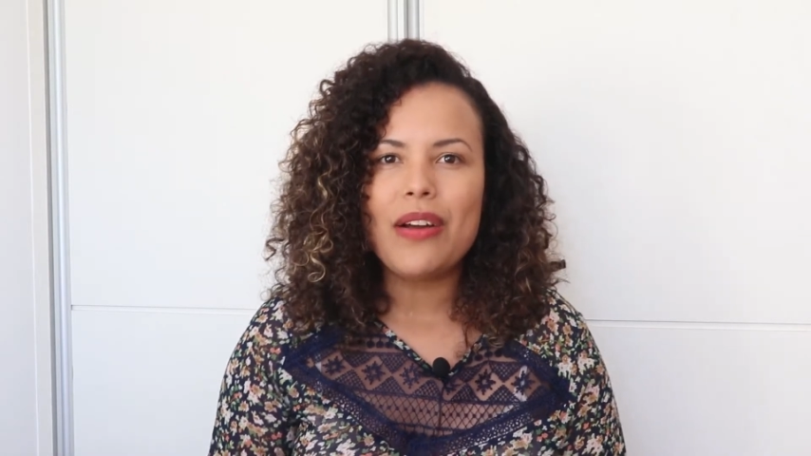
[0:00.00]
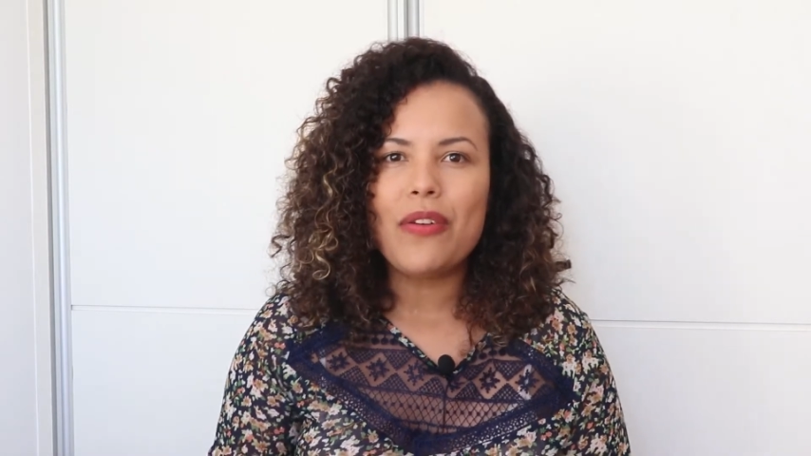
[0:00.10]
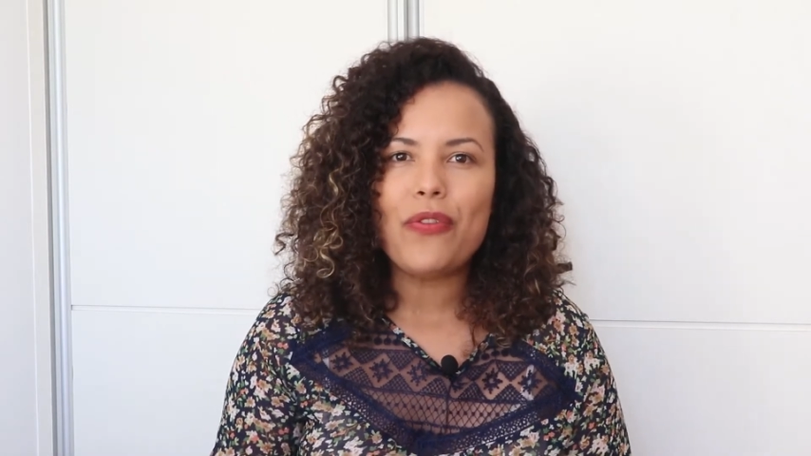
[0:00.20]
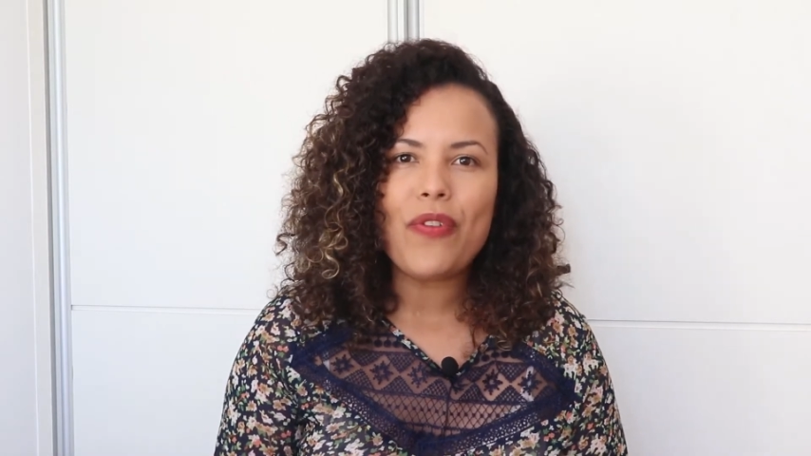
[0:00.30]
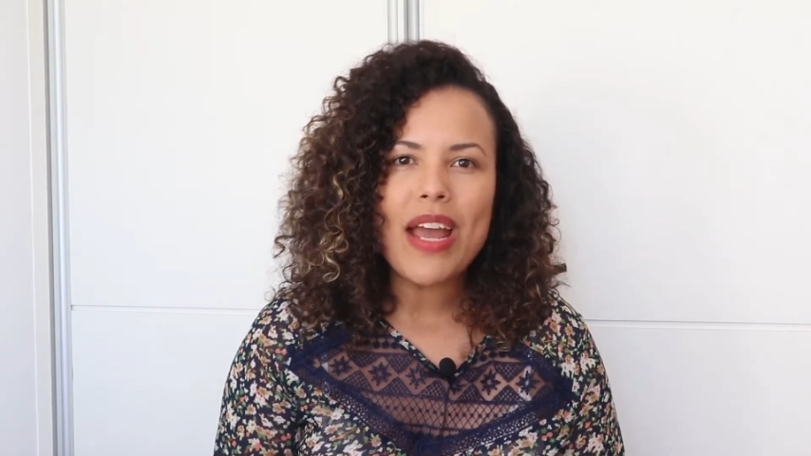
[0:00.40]

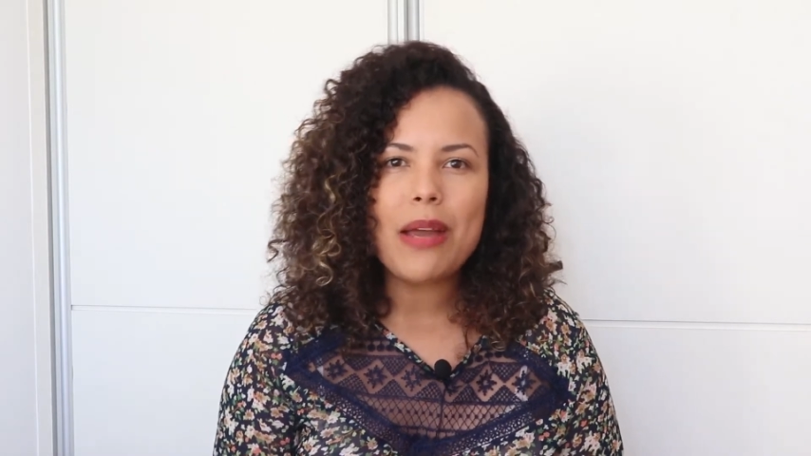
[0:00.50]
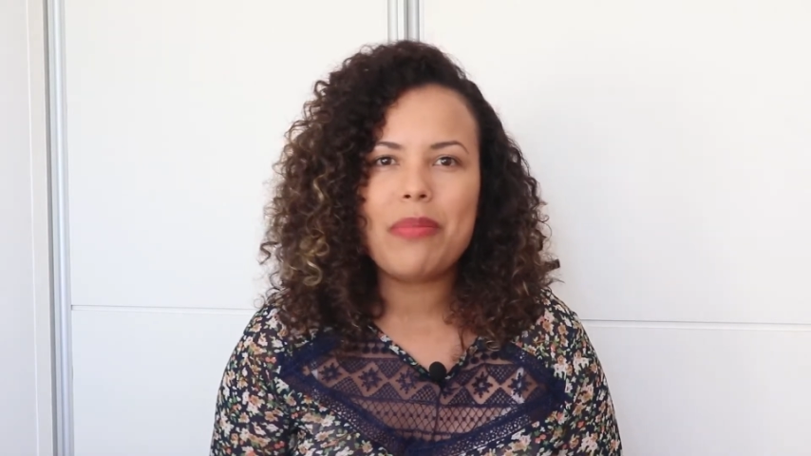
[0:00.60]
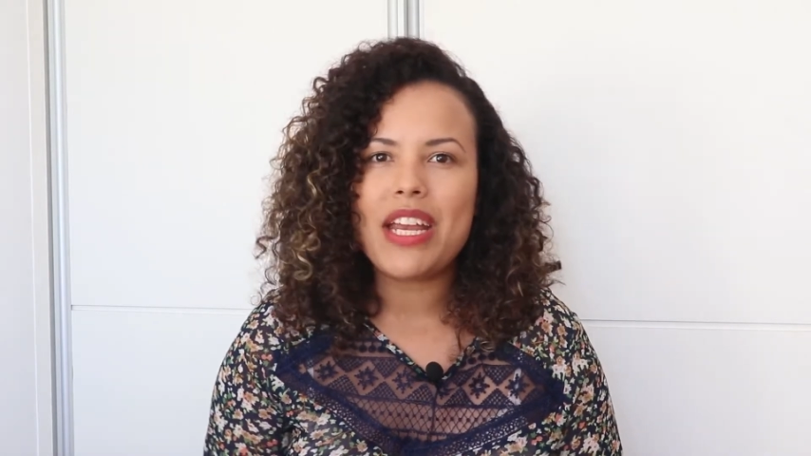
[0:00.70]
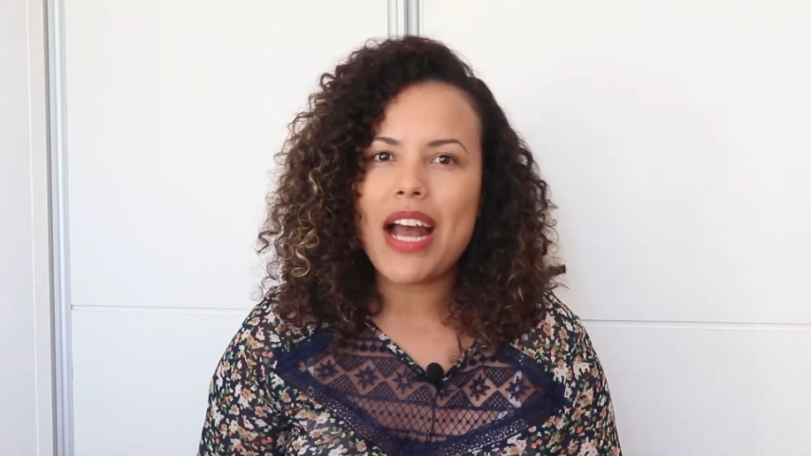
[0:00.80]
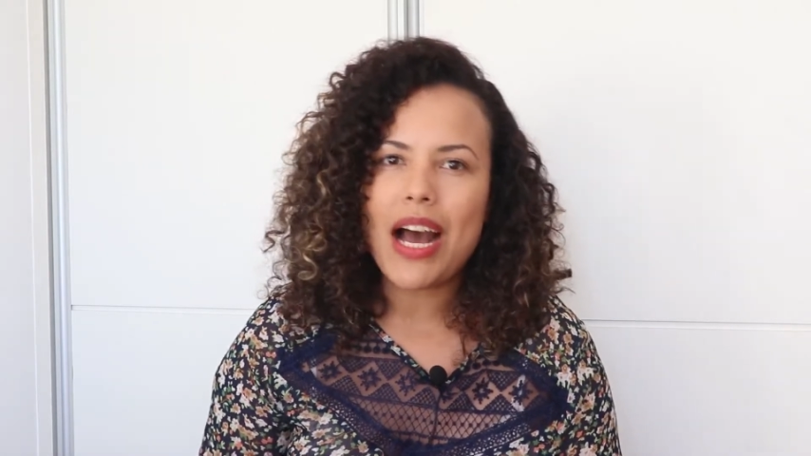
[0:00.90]

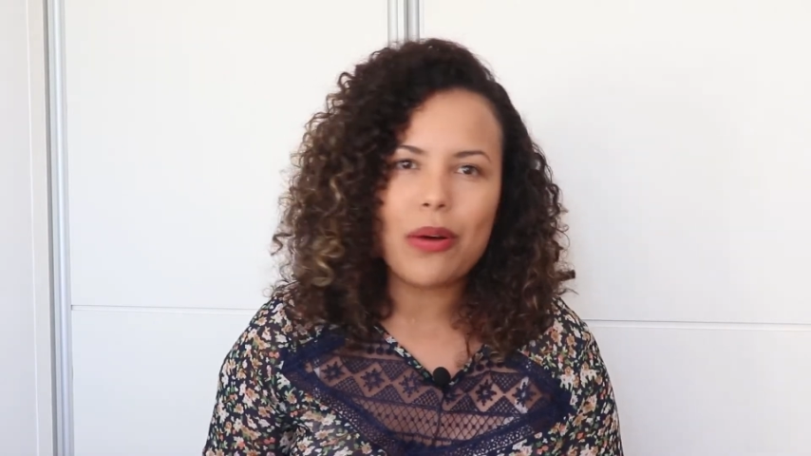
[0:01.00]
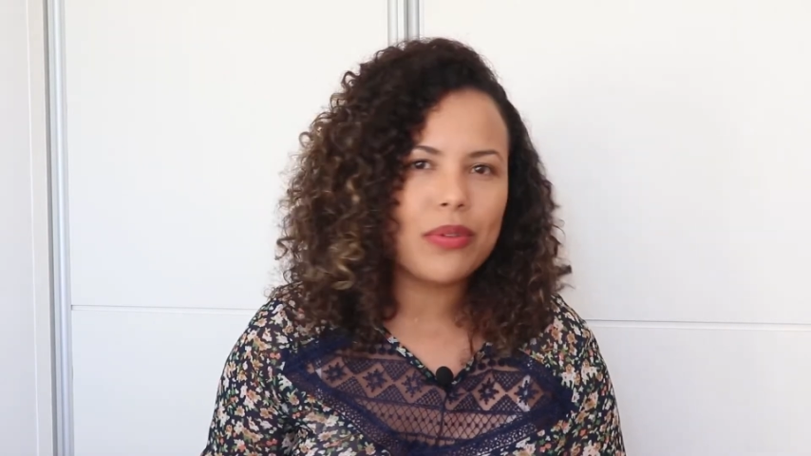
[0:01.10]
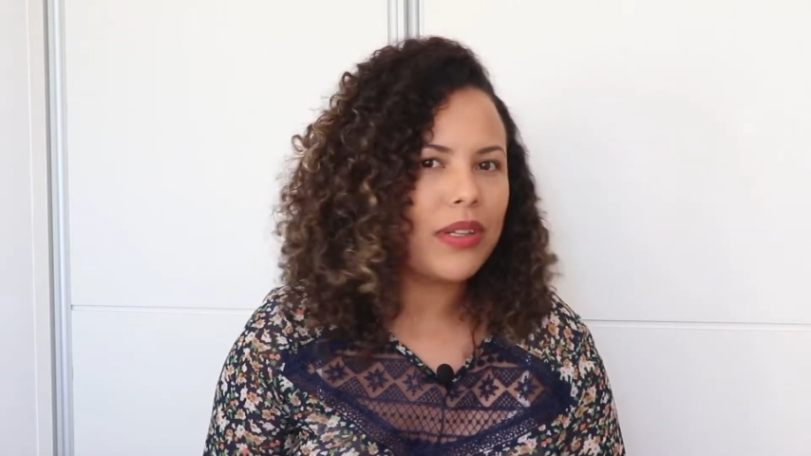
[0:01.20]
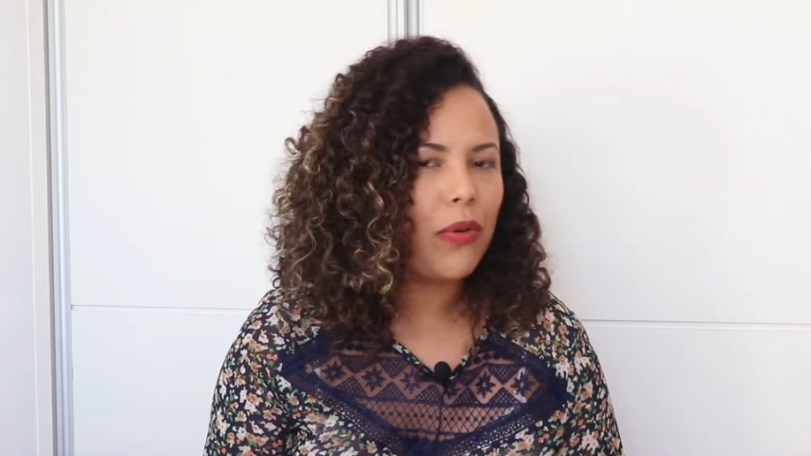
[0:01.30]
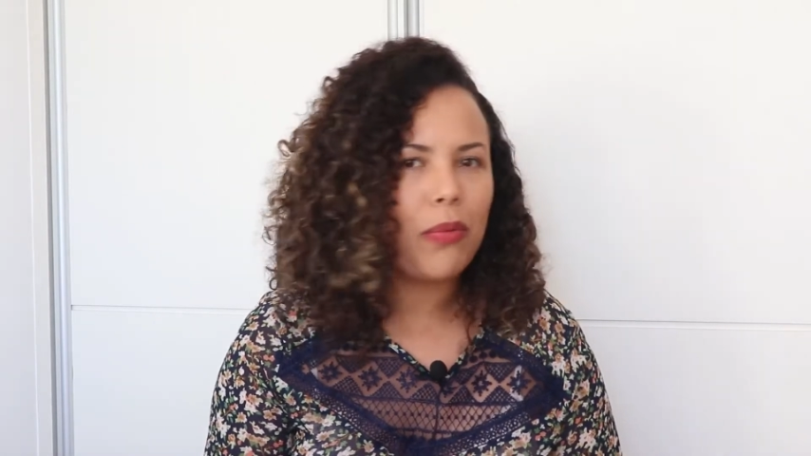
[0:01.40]
febre
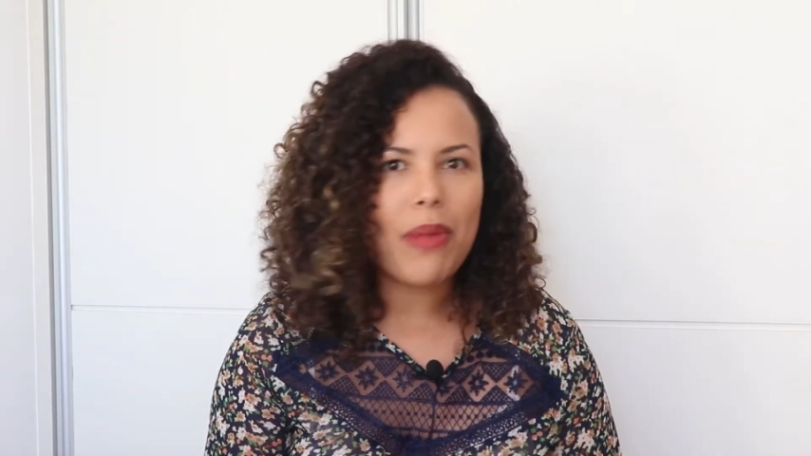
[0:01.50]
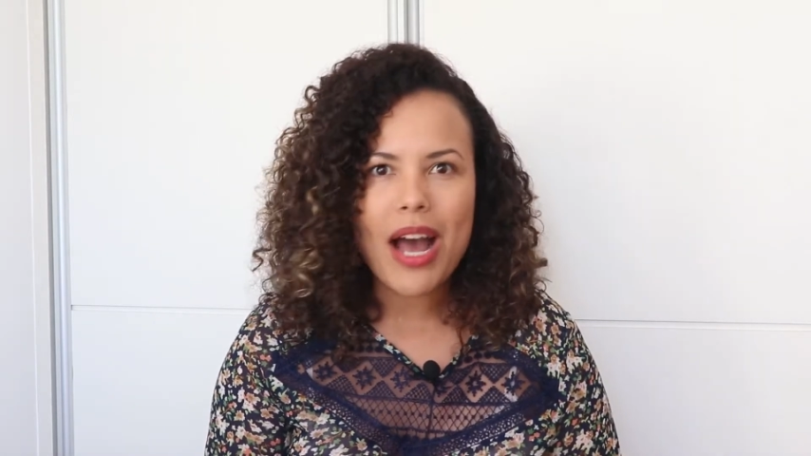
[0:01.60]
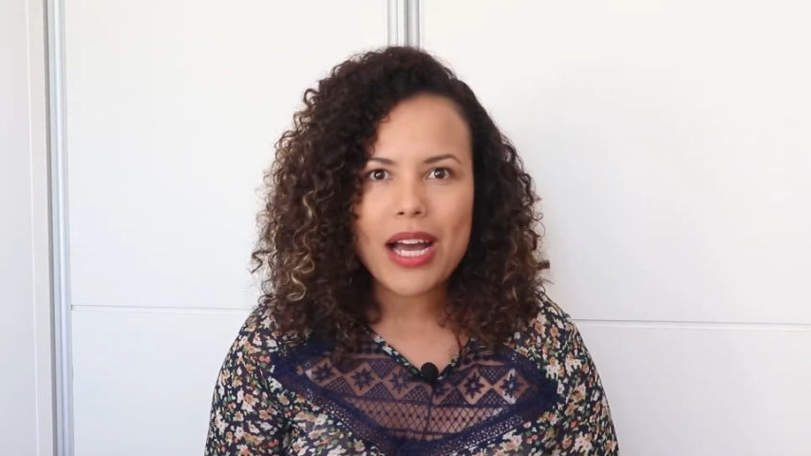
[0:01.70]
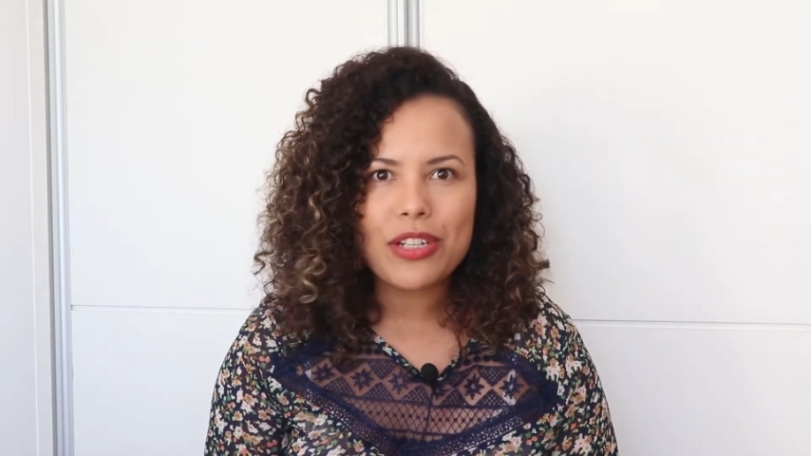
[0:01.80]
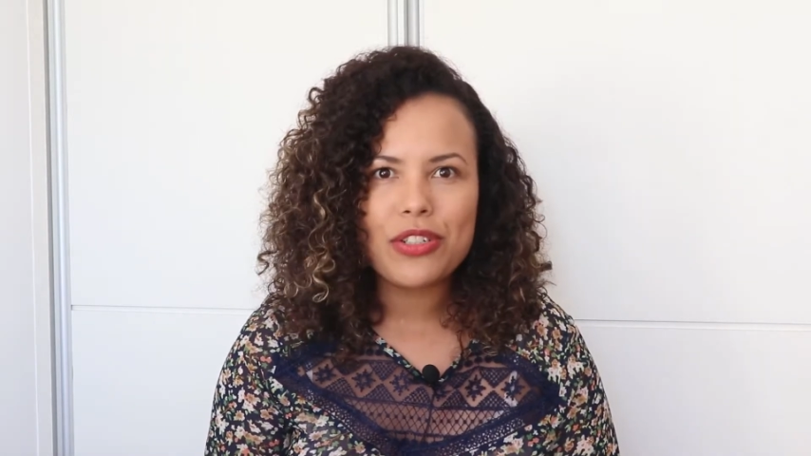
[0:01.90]
alta ou
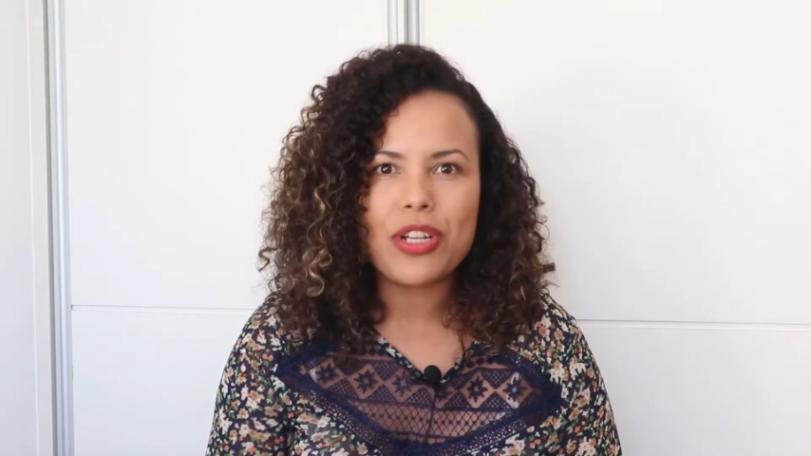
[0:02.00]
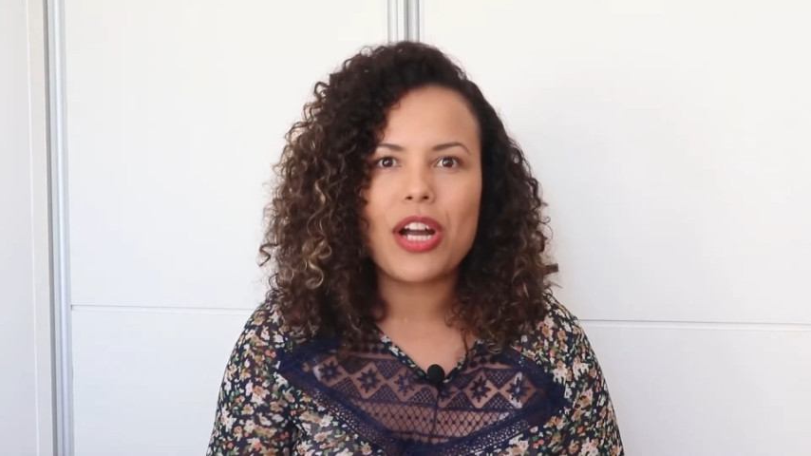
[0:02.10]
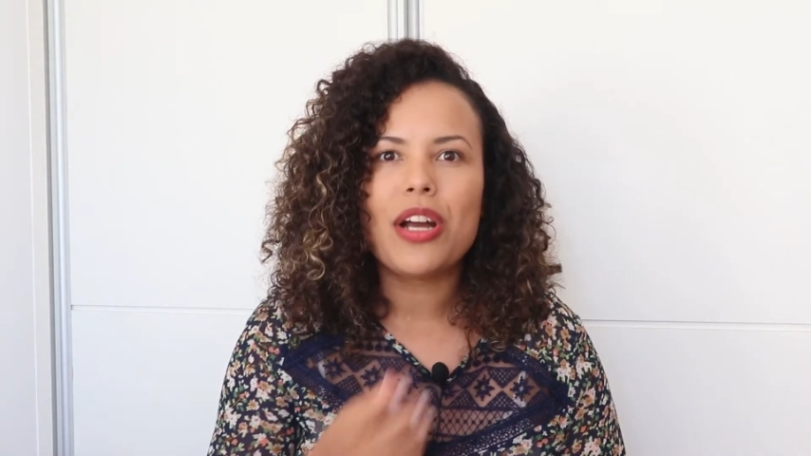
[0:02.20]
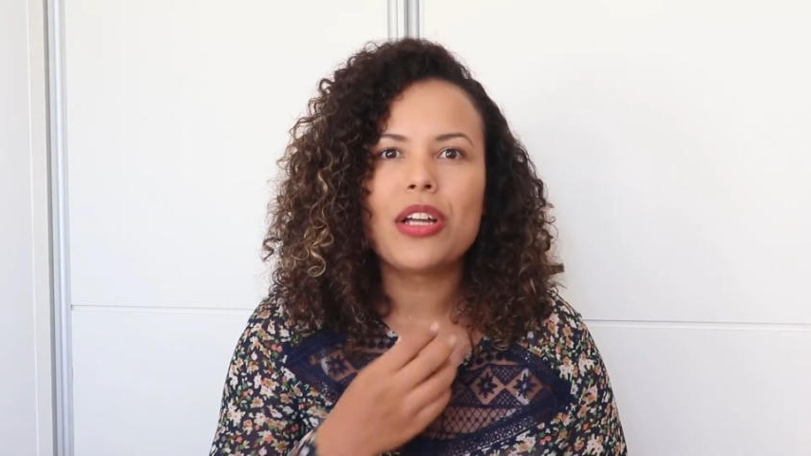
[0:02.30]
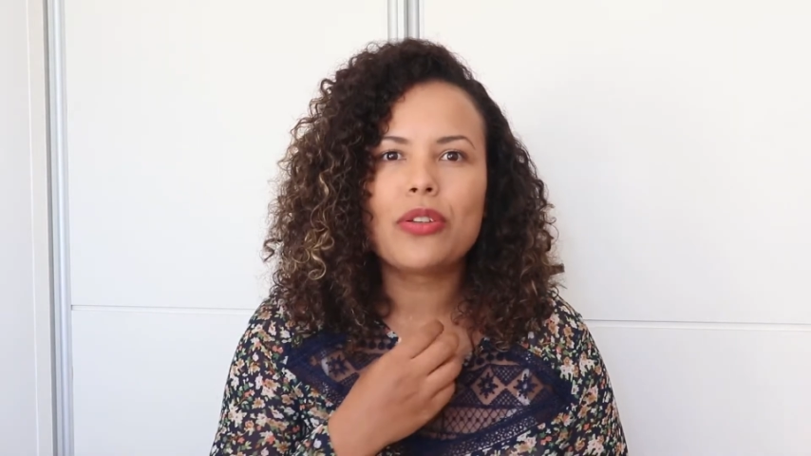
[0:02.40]

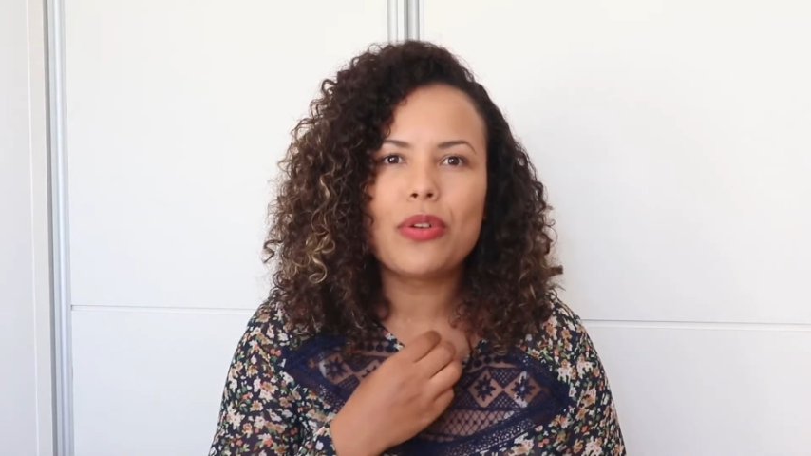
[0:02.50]
baixa,